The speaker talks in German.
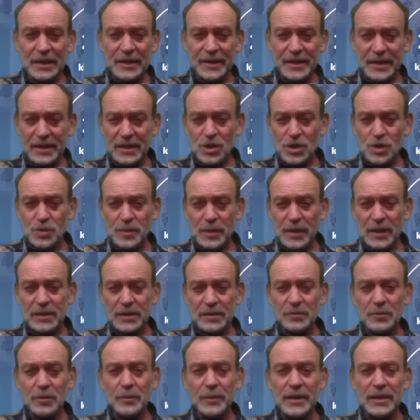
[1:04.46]
Jeder spricht
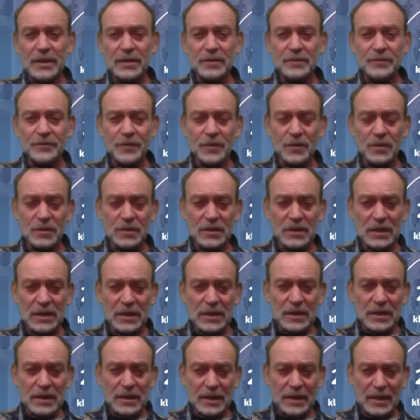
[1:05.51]
im Moment von
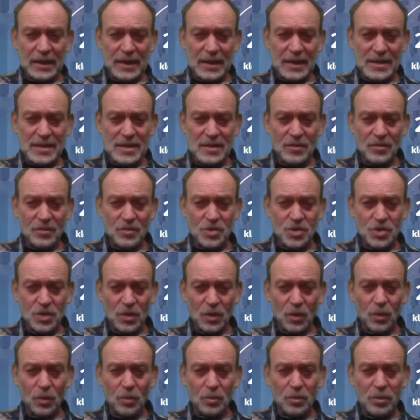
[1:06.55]
Gas und
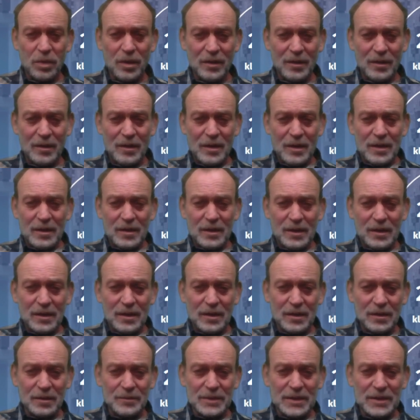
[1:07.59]
Strom
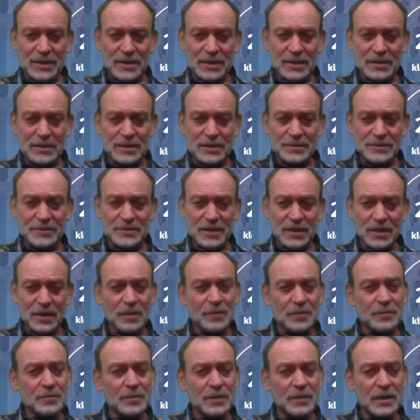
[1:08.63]
aber wir
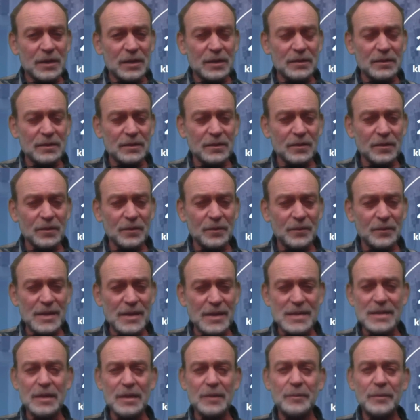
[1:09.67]
haben noch
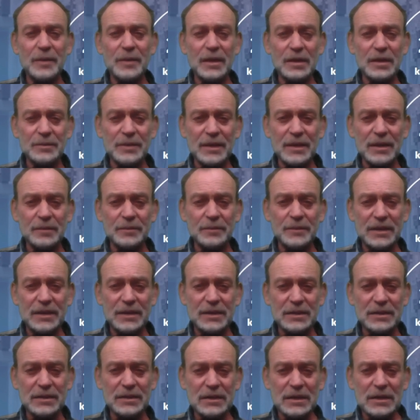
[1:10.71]
wesentlich mehr
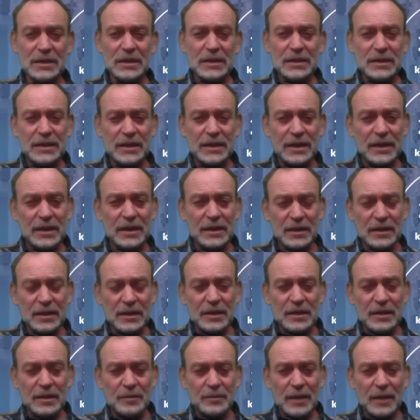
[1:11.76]
Parameter, die
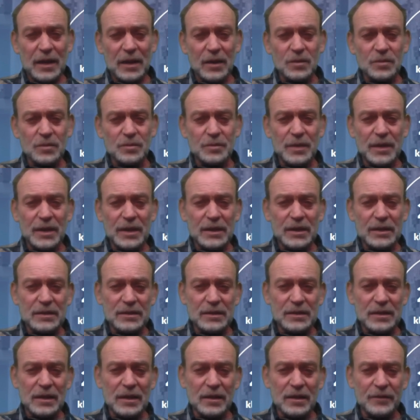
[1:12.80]
im Augenblick
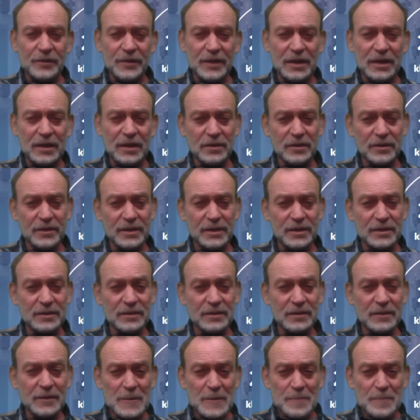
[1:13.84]
darauf hindeuten,
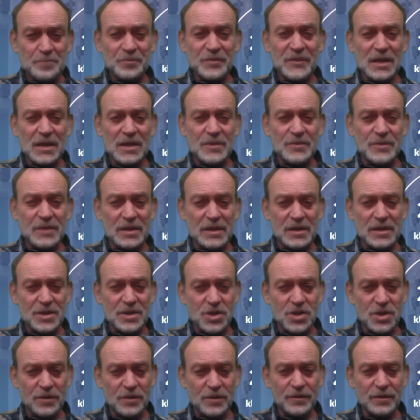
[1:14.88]
dass wir das
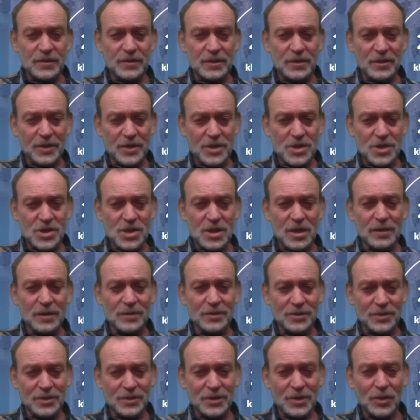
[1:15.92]
Schiff Deutschland
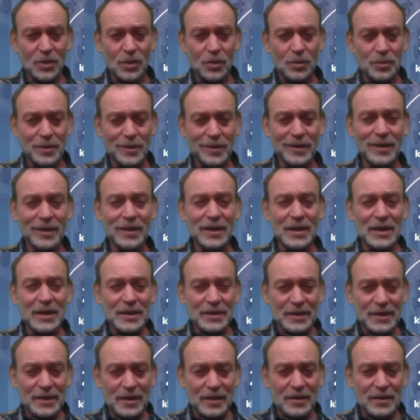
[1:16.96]
und Europa
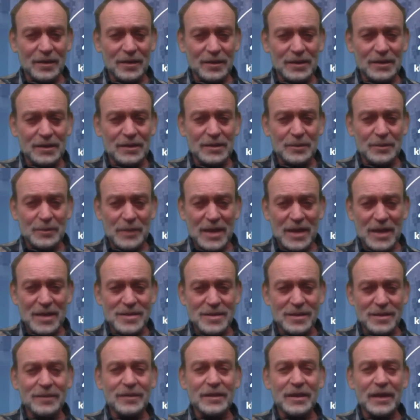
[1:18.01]
gerade dabei
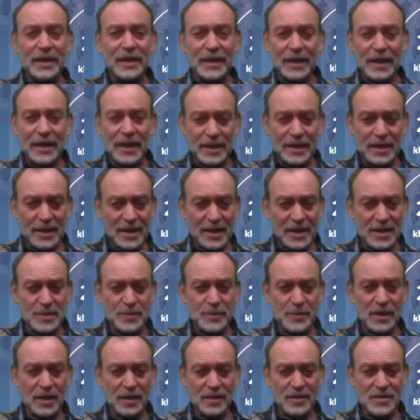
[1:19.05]
sind, gegen einen
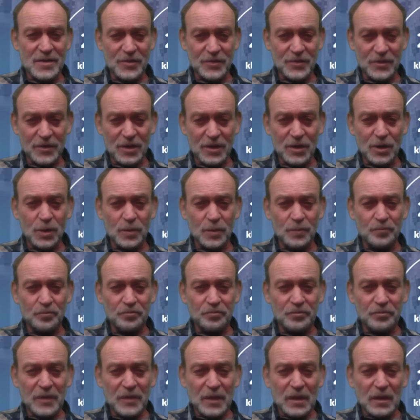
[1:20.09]
Eisberg zu fahren.
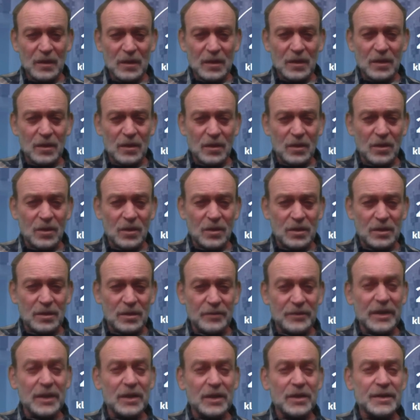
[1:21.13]
Und
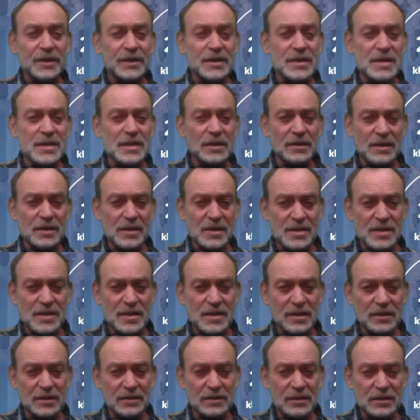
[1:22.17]
wenn euch das
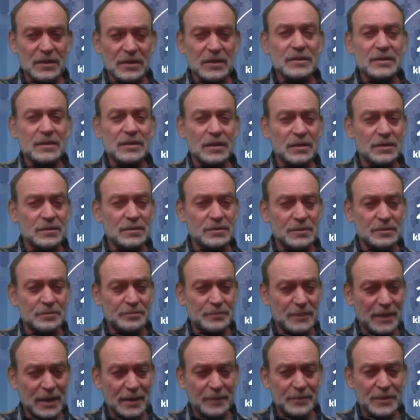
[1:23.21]
interessiert, dann
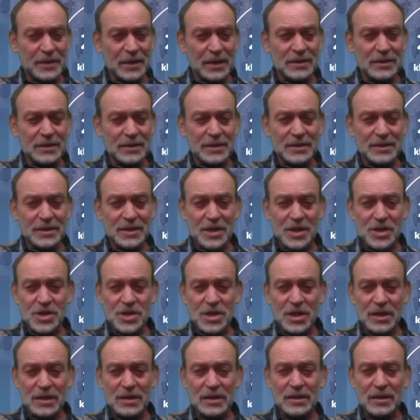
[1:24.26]
bleibt an dieser
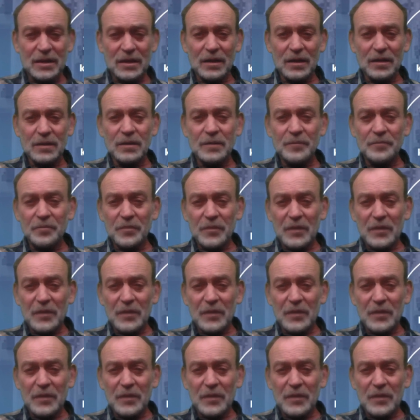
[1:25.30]
Geschichte dran.